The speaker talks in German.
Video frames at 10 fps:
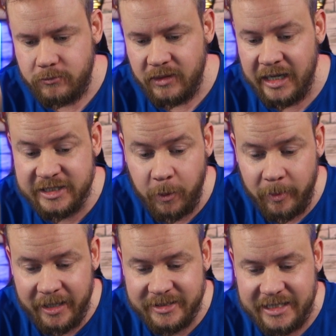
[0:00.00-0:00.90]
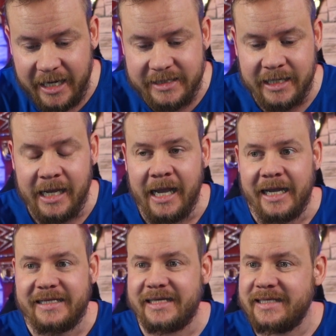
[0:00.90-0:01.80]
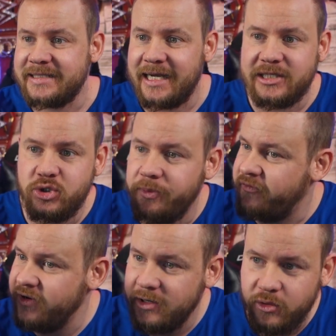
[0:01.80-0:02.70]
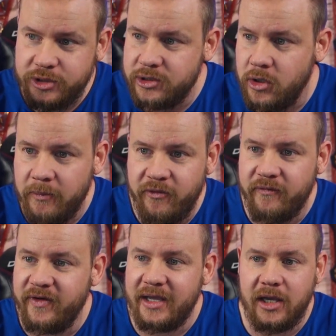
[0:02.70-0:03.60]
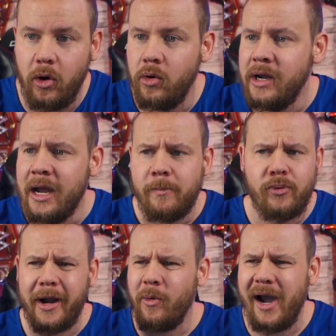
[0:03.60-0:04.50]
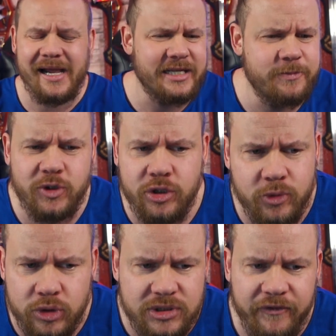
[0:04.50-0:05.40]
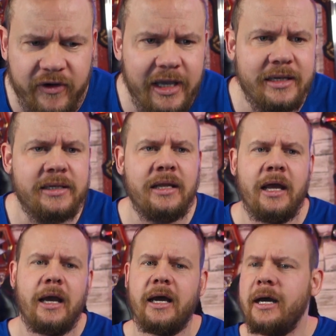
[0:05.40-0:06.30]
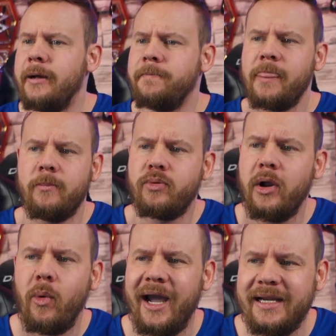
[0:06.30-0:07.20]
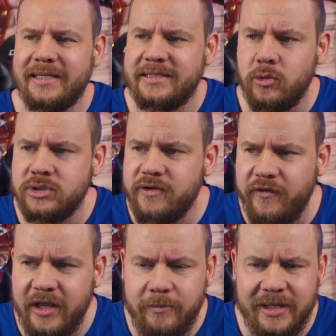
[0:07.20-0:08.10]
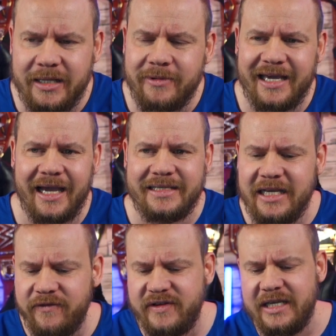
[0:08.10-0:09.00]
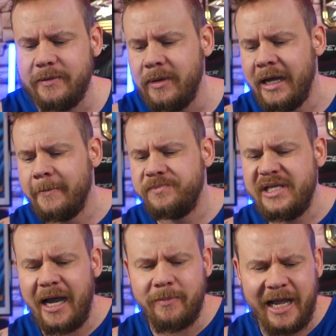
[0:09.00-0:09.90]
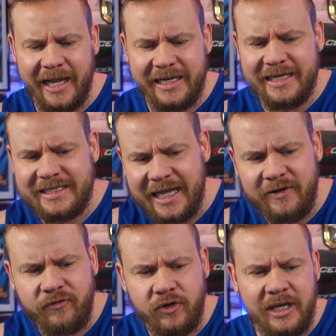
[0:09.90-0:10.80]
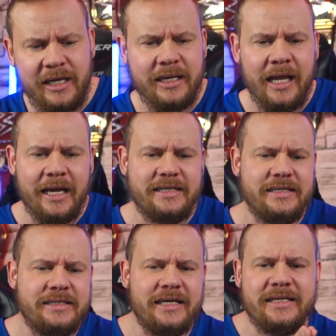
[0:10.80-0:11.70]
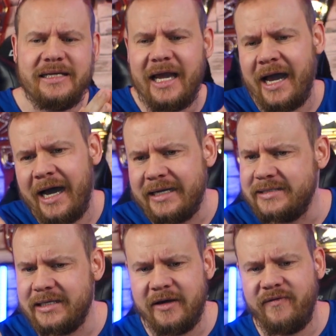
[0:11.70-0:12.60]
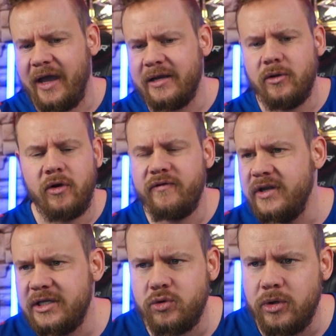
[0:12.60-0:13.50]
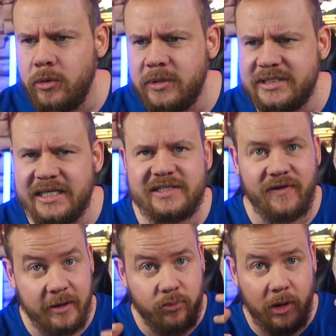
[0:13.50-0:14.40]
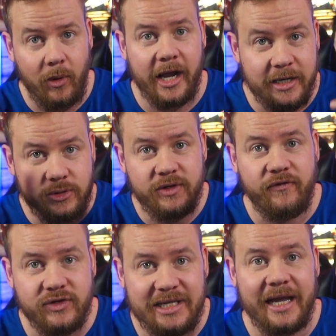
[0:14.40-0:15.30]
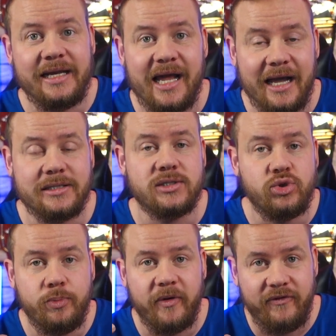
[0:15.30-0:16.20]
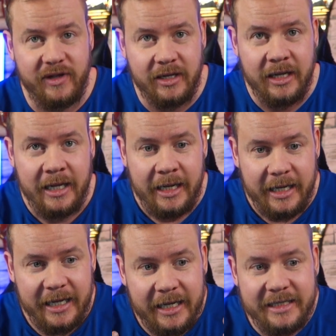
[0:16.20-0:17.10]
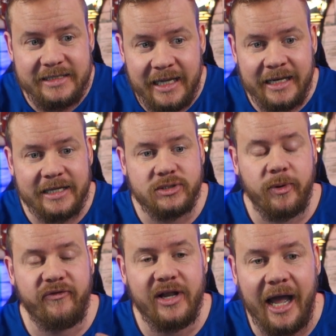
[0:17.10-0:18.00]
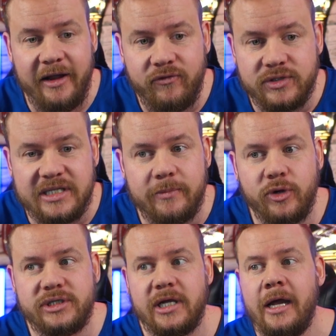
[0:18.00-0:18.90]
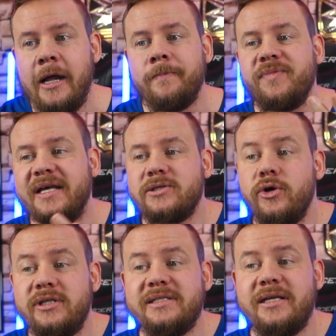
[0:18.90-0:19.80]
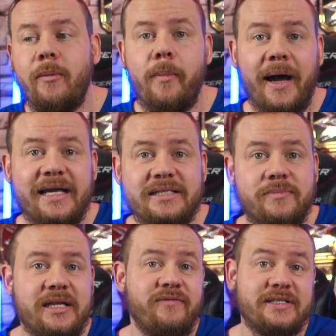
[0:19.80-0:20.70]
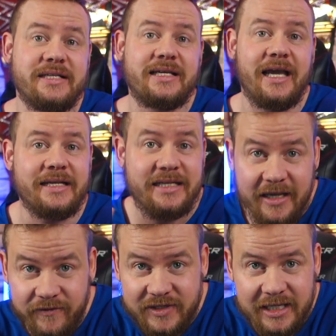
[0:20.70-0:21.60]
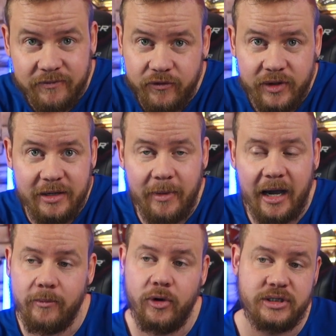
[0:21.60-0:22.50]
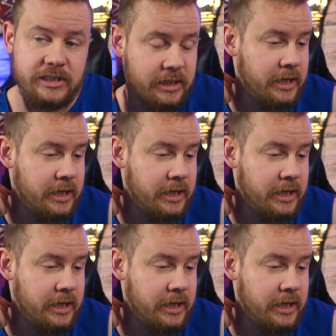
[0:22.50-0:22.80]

Das Problem ist halt, dass jetzt halt super viele Gerüchte kommen von wegen, yo, Bray White ist bestimmt unzufrieden, ähm, Bray White ist unzufrieden mit dem Kreativteam, die haben keine Ideen für ihn, die Ideen, die er hat, äh, werden irgendwie nicht gut umgesetzt, weil Bray White natürlich für seinen Charakter super viel äh, Ideen hat, super viel Einfluss nehmen möchte. Das könnte sich aber beißen mit dem, was das Kreativteam für ihn machen möchte.